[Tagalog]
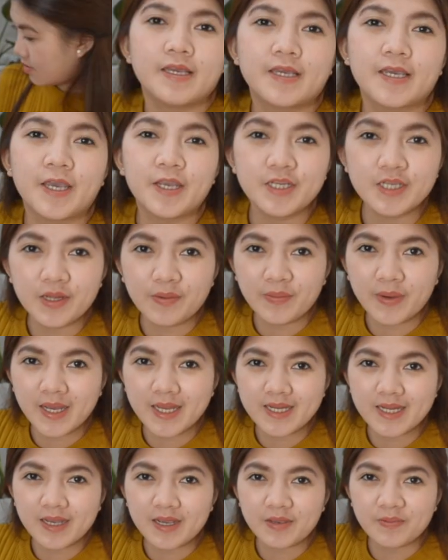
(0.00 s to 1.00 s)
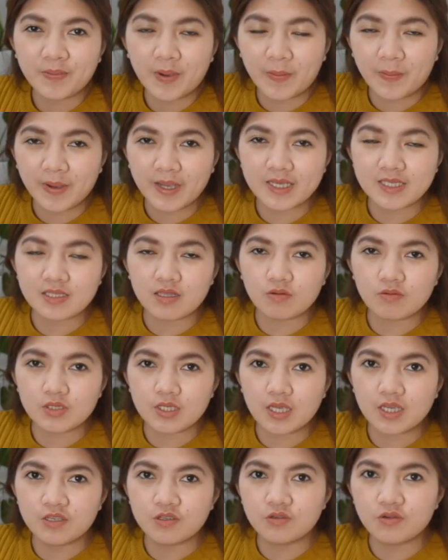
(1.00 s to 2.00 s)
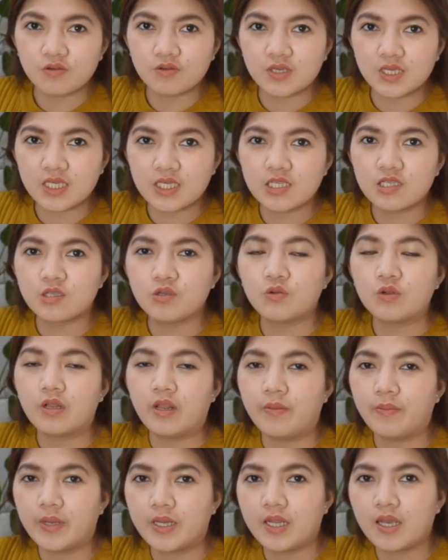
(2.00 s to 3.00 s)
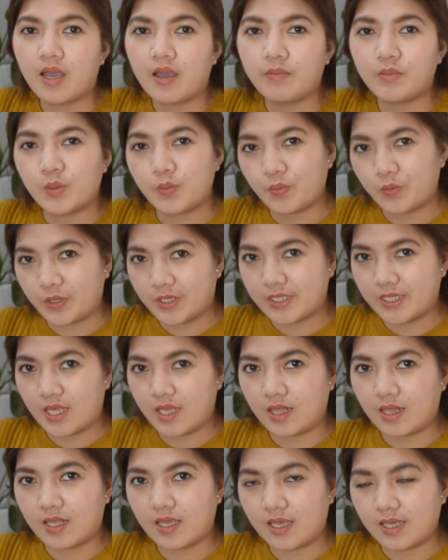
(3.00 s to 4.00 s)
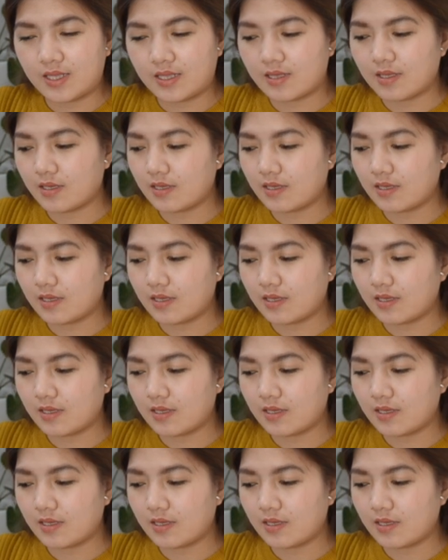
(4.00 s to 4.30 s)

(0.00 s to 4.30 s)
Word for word: Ngayon naman, ang ipapakita ko sa inyo is yung laman ng aming first aid kit.